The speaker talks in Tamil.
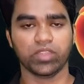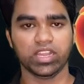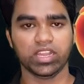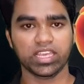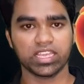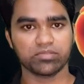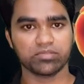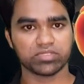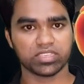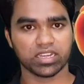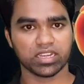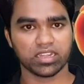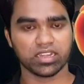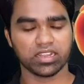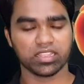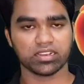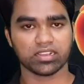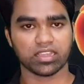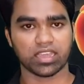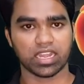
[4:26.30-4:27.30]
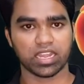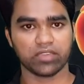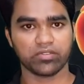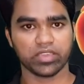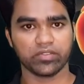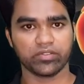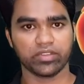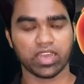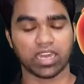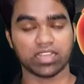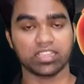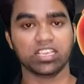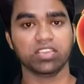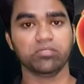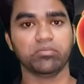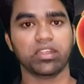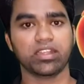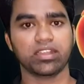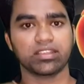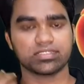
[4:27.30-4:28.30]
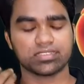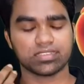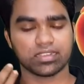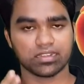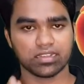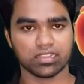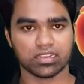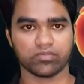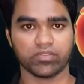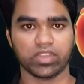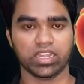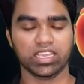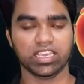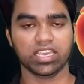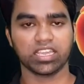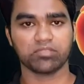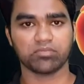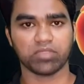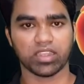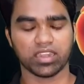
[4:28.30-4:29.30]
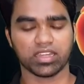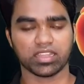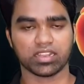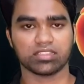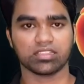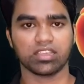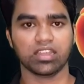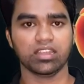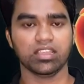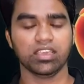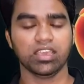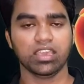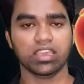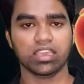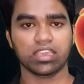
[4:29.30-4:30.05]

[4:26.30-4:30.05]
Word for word: வெளியேறும் சிறுநீரின் அளவை விட அதிகமான சிறுநீர் வெளியேறுமாக இருந்தால்